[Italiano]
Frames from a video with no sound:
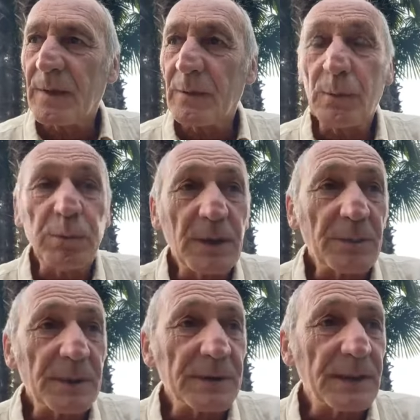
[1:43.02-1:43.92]
oppure
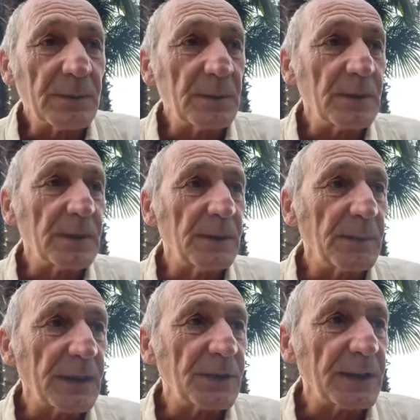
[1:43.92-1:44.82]
pensiamo agli
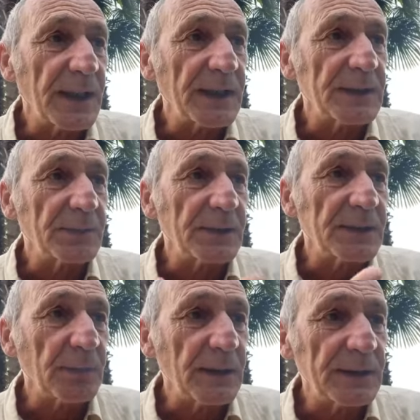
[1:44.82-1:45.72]
emarginati,
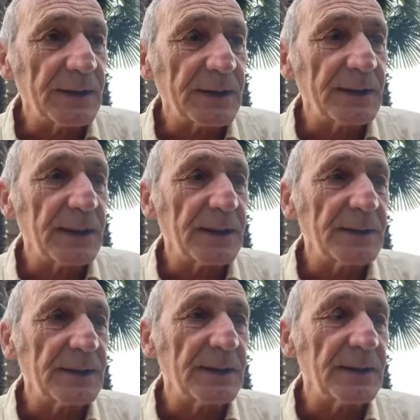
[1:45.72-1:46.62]
pensiamo ai
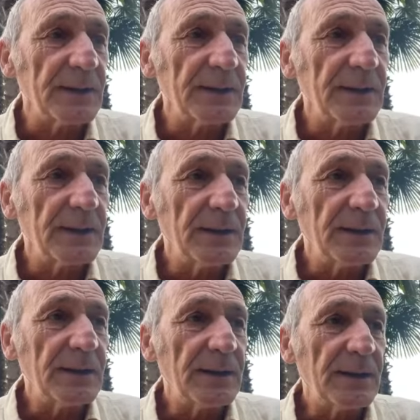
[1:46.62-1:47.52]
dissidenti,
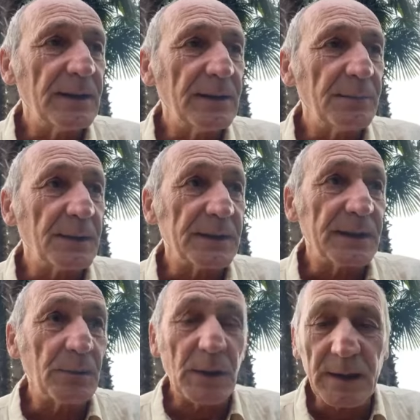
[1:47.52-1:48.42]

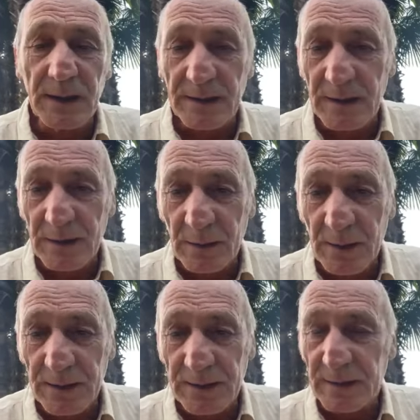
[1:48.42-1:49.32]
pensiamo anche ai
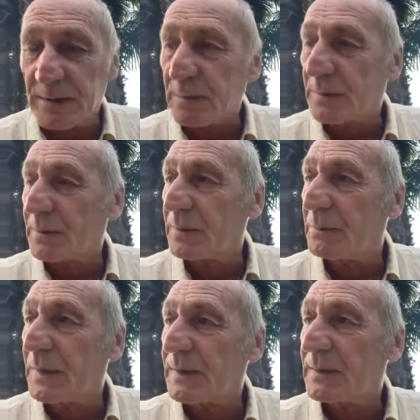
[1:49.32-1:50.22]
delinquenti, tutto
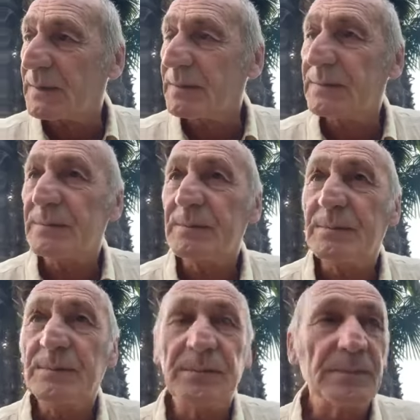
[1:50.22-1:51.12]
sommato.
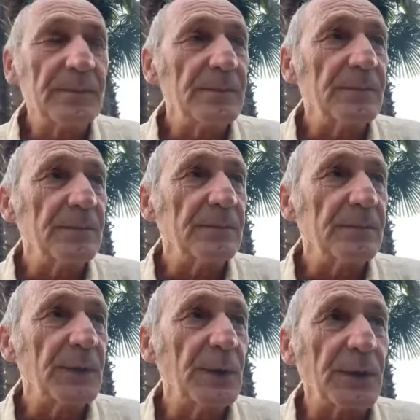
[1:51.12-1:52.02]

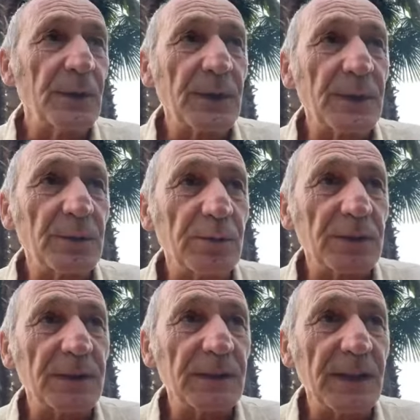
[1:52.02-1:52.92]
Io credo che nessuno
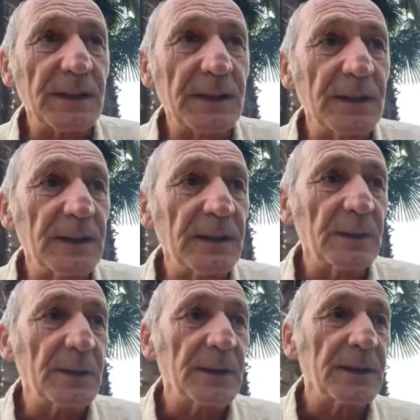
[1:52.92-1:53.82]
si diverta a
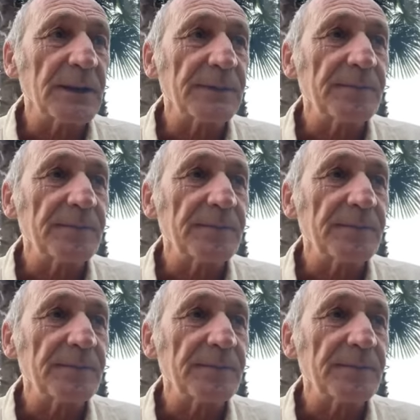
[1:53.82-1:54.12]
delinquere, no?